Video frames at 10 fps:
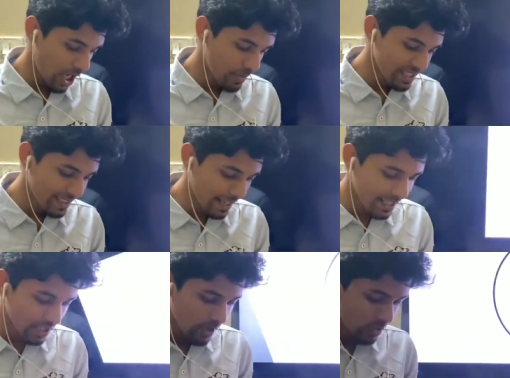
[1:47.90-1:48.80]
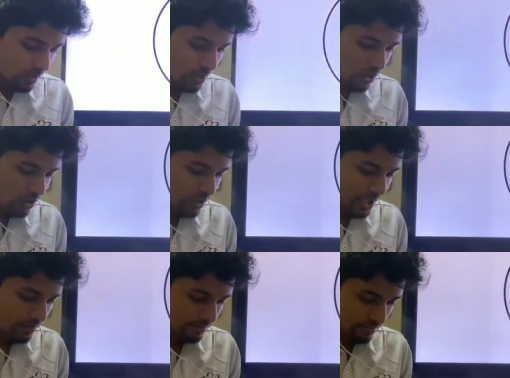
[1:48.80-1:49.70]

আমরা এই সার্কেলটা ভালোভাবে লক্ষ্য করি